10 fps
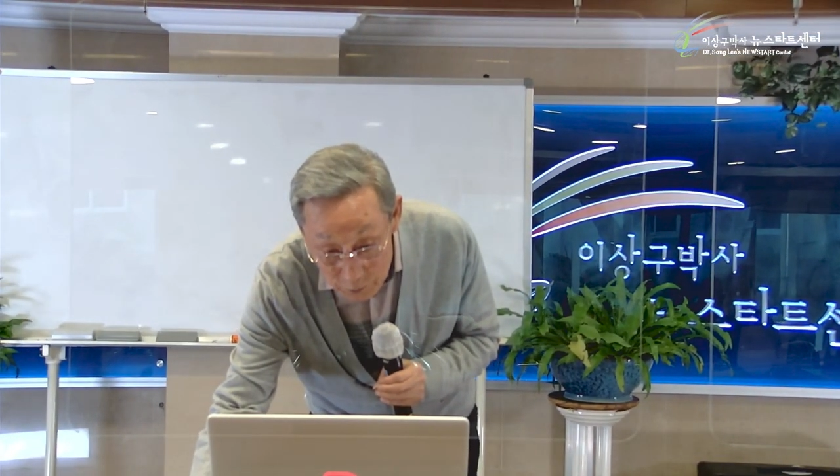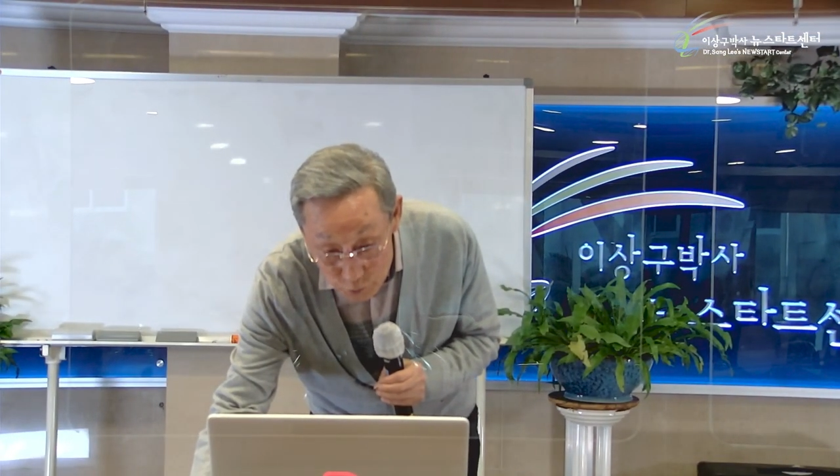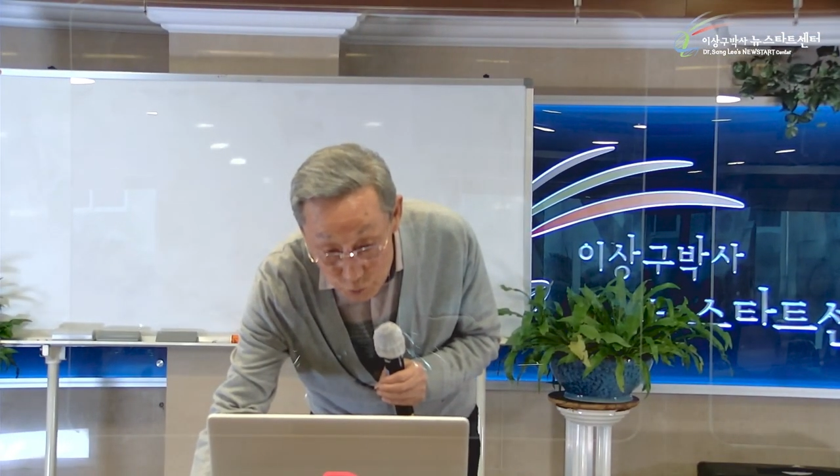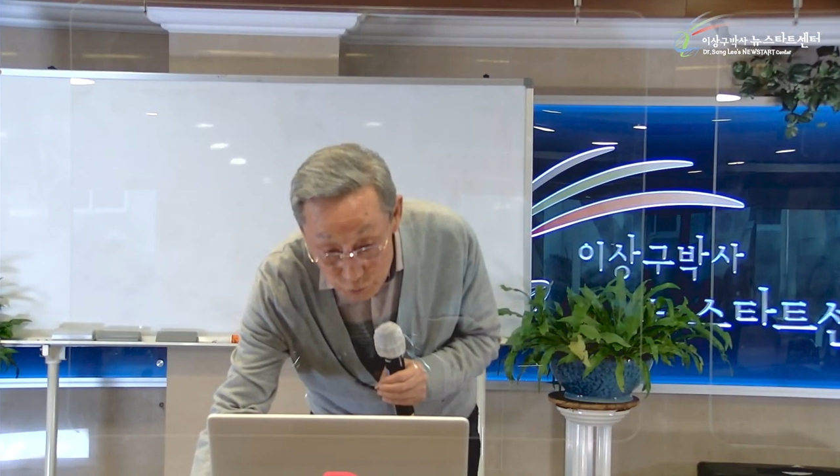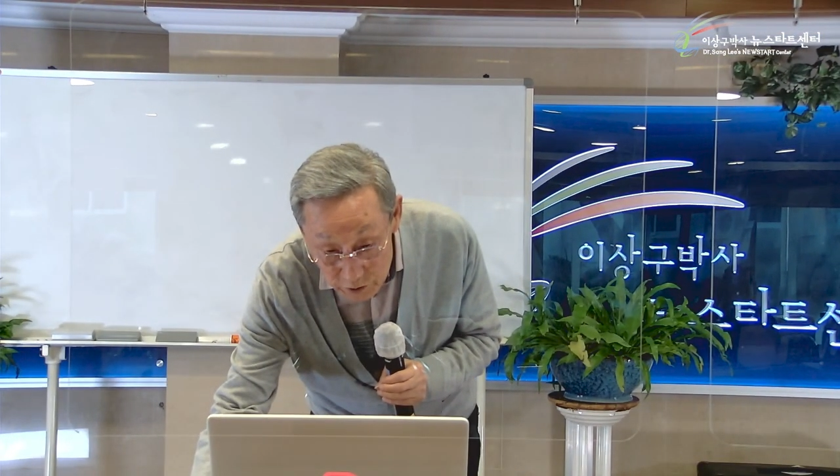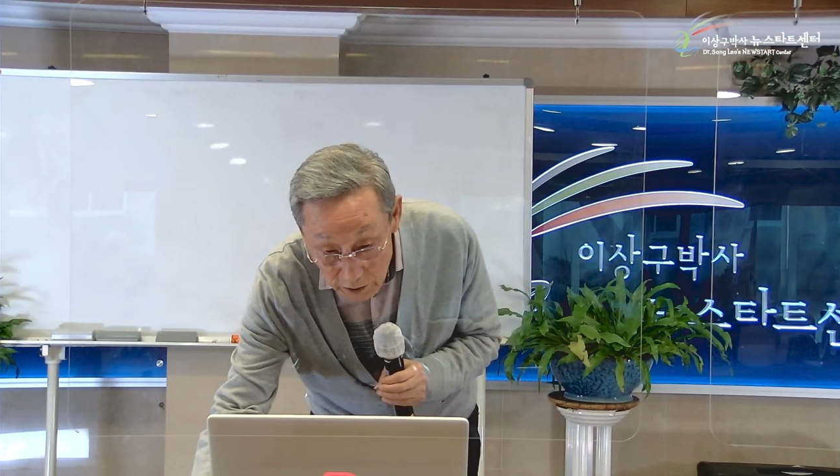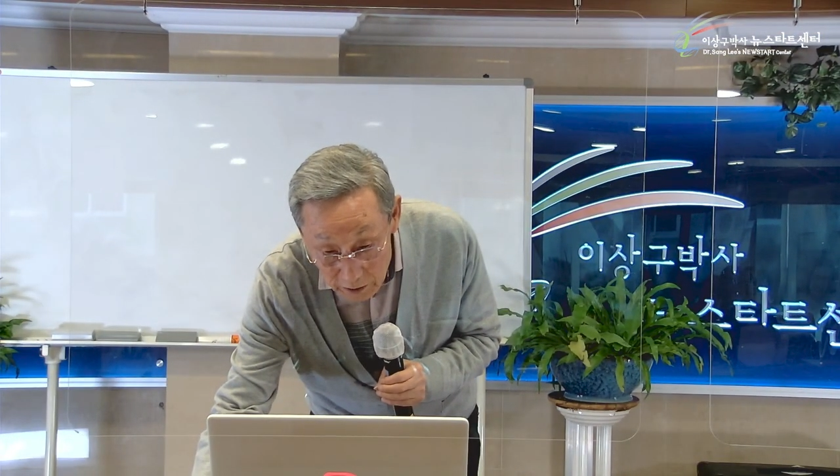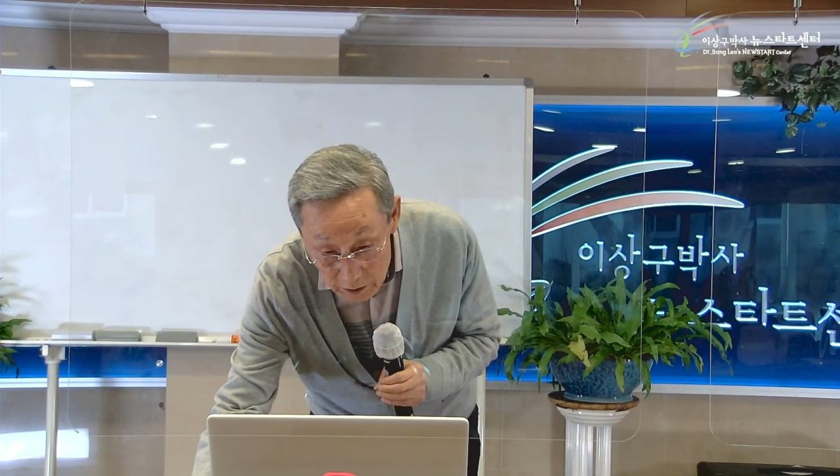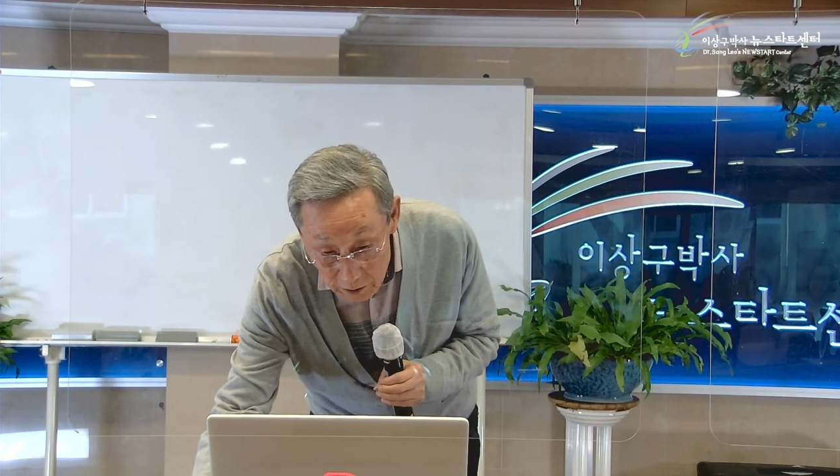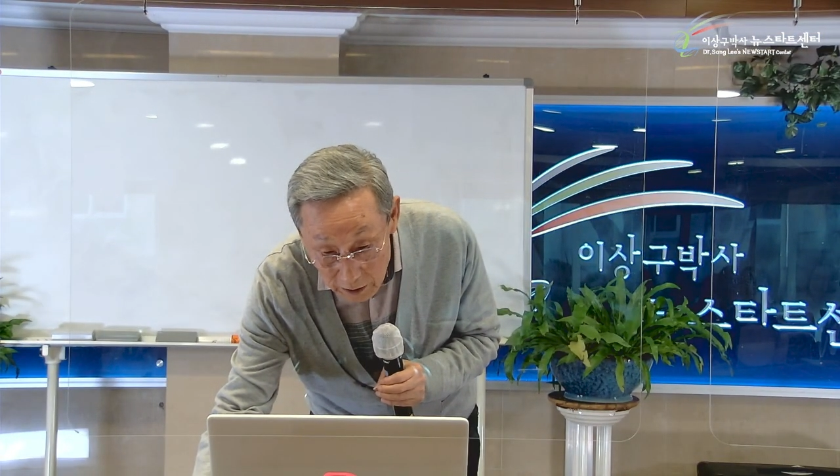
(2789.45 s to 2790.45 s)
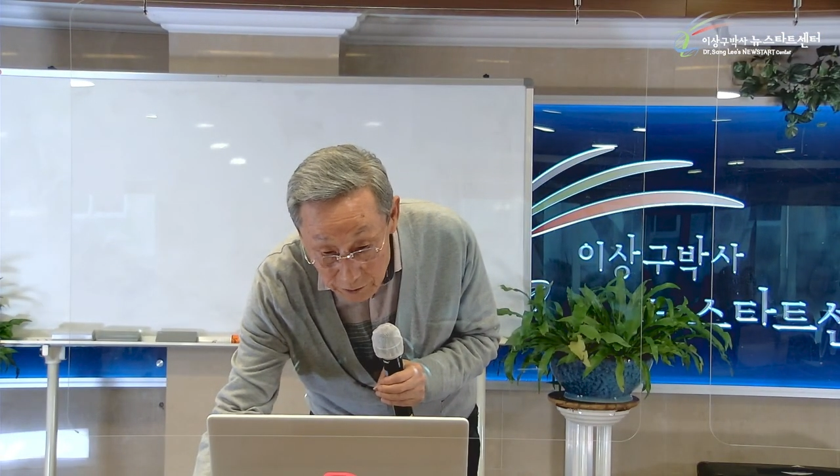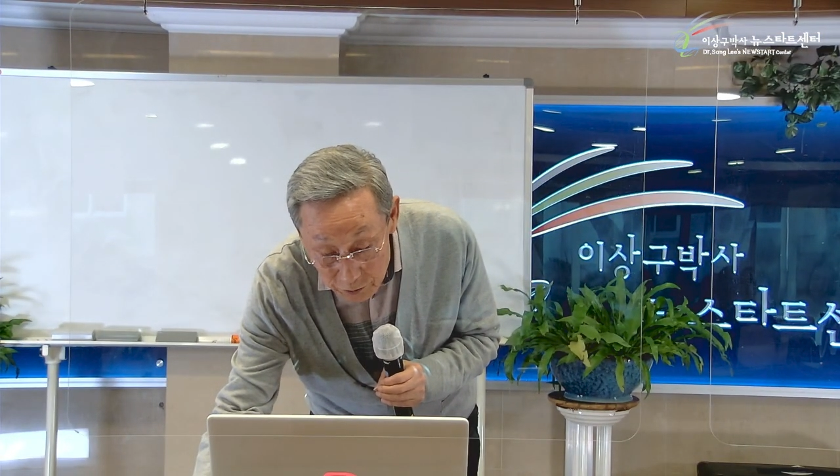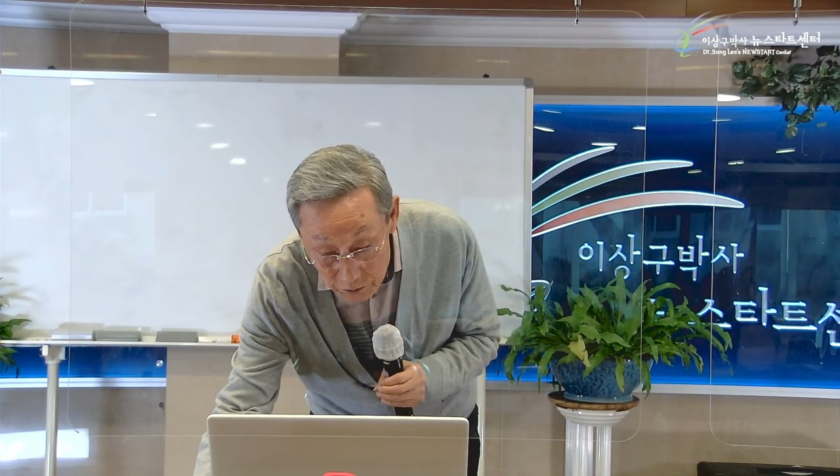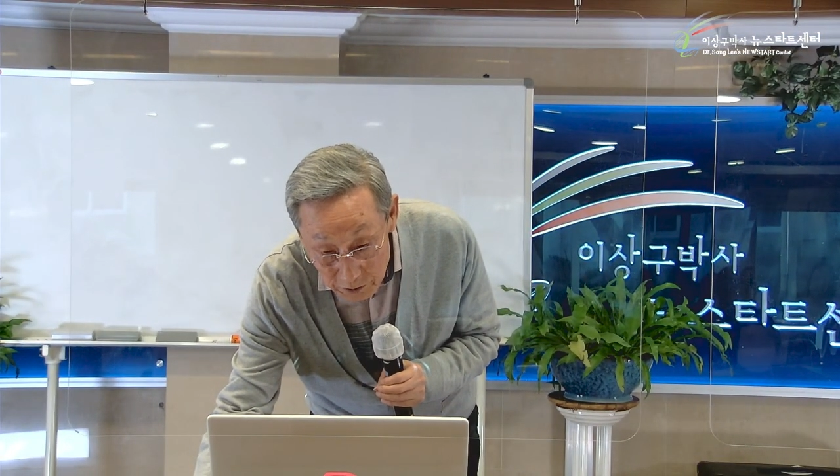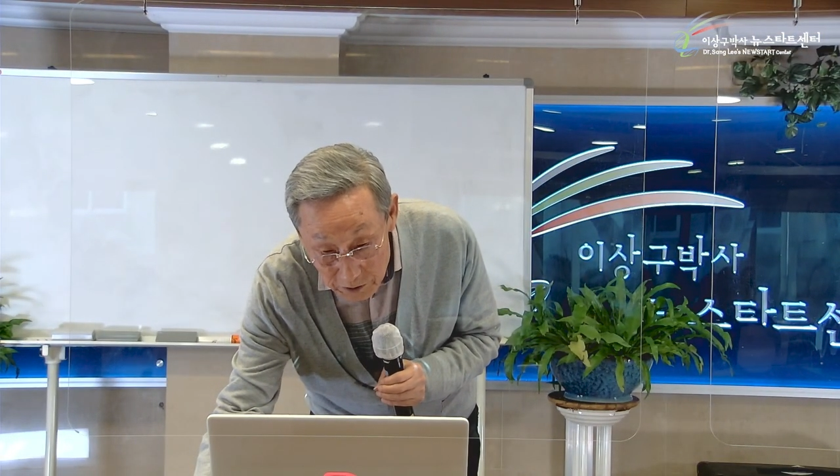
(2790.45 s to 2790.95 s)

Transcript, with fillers: 그 줄딱 그어가지고